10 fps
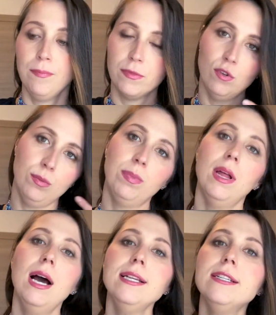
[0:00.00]
Вот,
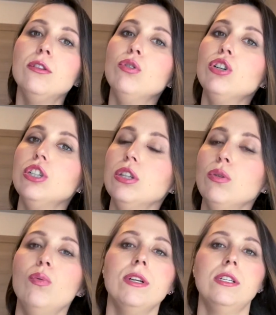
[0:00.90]
платья тоже
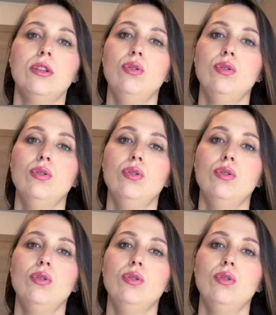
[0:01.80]
носят,